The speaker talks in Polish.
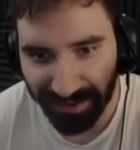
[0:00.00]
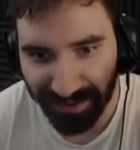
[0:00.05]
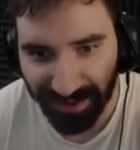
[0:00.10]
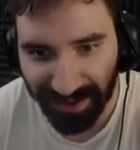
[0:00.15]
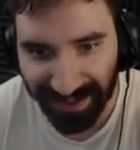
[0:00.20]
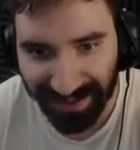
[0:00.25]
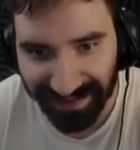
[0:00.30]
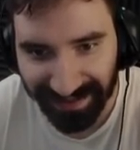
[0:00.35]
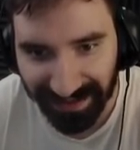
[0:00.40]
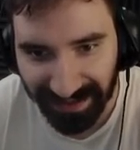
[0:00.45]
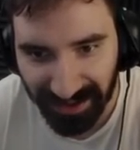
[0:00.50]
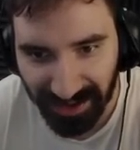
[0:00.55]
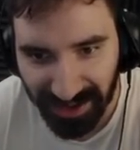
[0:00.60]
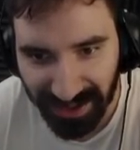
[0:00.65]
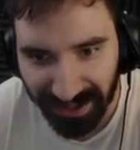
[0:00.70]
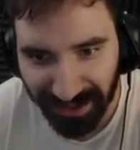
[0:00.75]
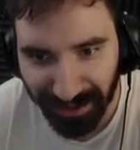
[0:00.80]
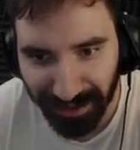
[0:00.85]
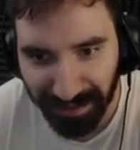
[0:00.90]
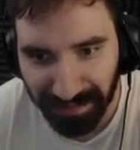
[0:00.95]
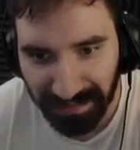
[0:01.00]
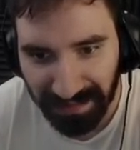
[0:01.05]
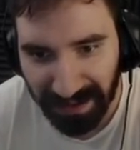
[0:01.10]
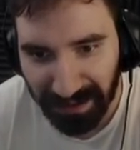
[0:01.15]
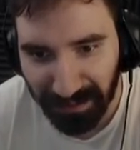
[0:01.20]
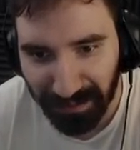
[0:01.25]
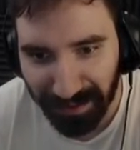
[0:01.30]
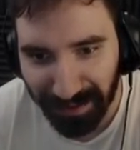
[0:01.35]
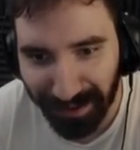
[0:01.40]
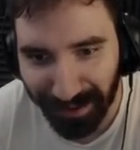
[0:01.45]
czy jesteś szalonym
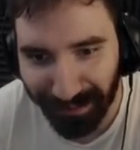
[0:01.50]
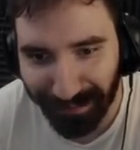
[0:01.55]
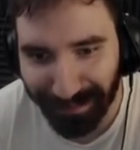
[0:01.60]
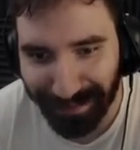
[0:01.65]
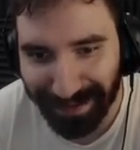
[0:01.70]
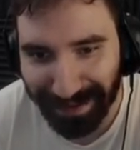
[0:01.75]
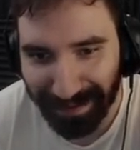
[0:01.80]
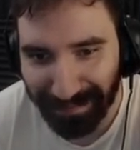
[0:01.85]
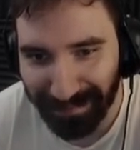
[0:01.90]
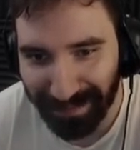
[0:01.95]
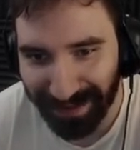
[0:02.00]
naukowcem?